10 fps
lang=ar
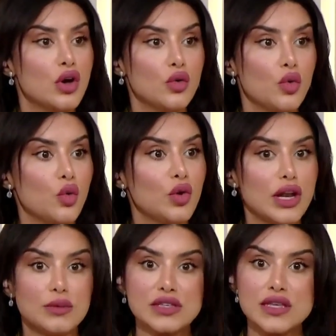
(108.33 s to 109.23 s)
ولا
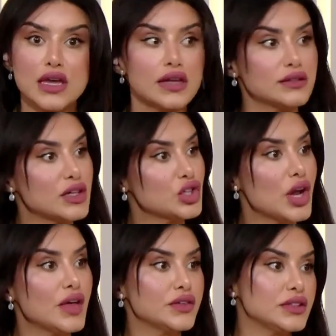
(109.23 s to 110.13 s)
يبيع سيارته عشان
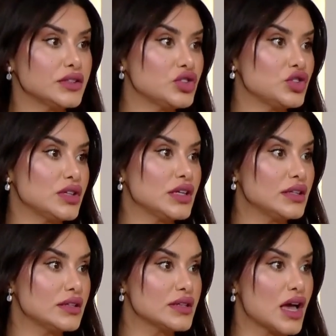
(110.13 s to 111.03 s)
حضرتك
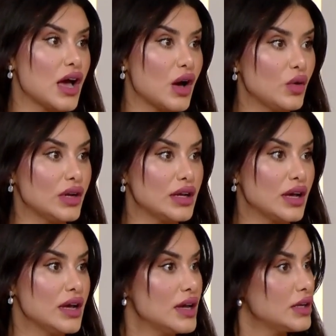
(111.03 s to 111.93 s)
تشترين ساعه
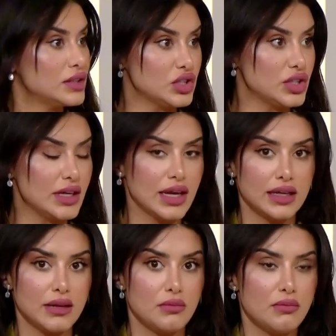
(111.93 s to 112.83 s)
ولا تشتري
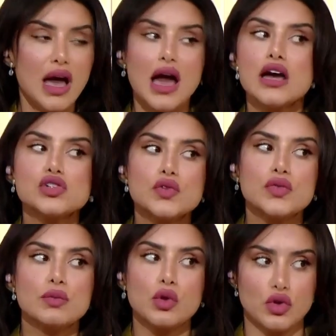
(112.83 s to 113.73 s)
يعني ما اشوف
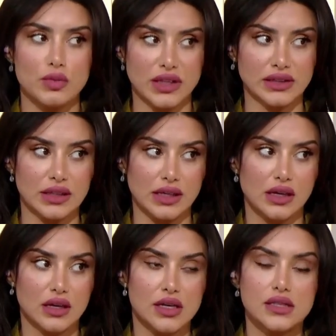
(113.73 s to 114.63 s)
الموضوع منطقي
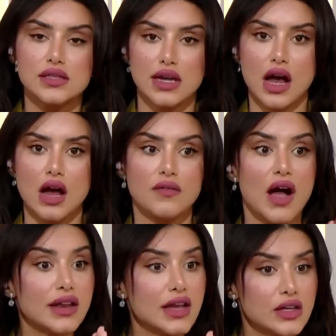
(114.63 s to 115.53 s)
الصراحه
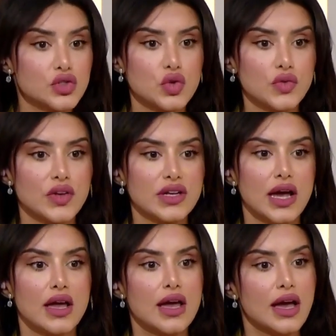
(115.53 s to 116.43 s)
فانا اشوف انه